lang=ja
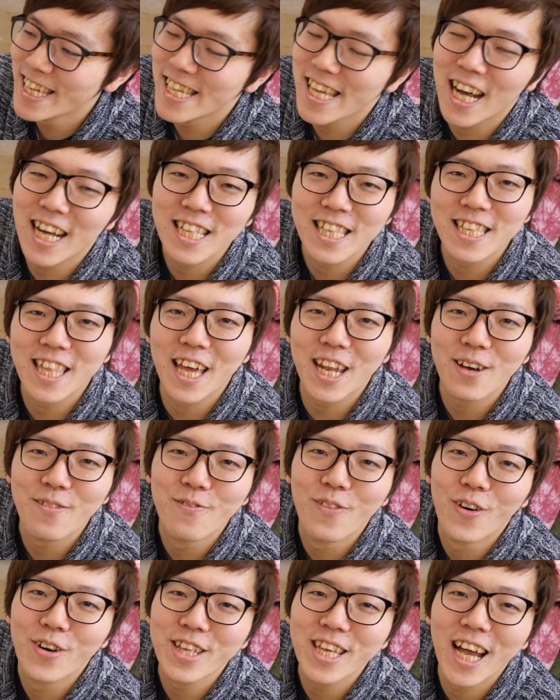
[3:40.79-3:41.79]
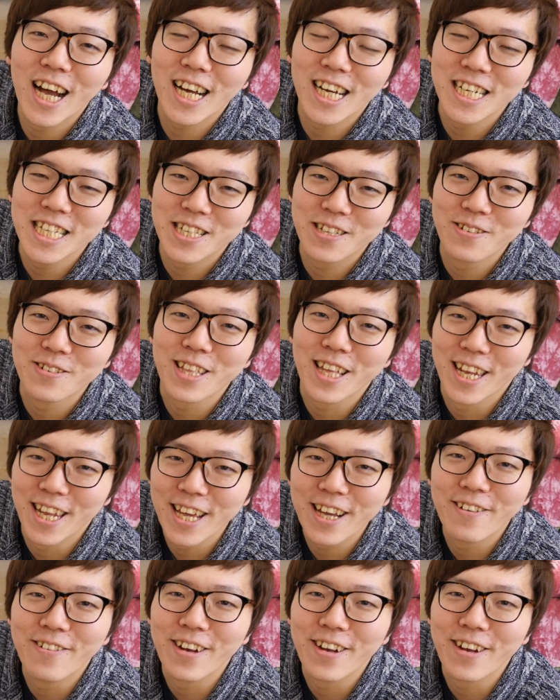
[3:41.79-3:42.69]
やったら盛り上がりそうだね、